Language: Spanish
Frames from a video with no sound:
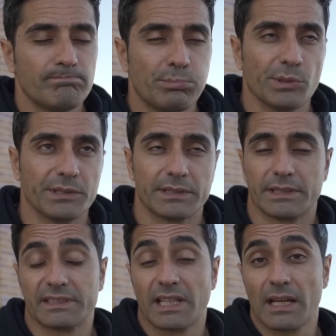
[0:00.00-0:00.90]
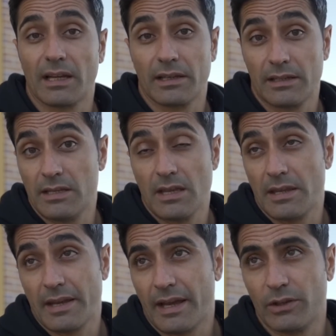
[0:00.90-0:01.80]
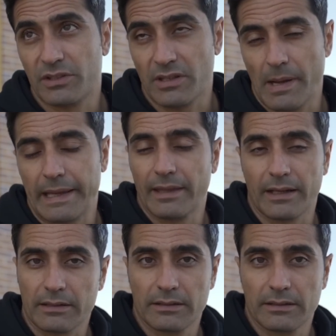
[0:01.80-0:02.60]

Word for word: pues está ahí, ha llegado y se va a quedar.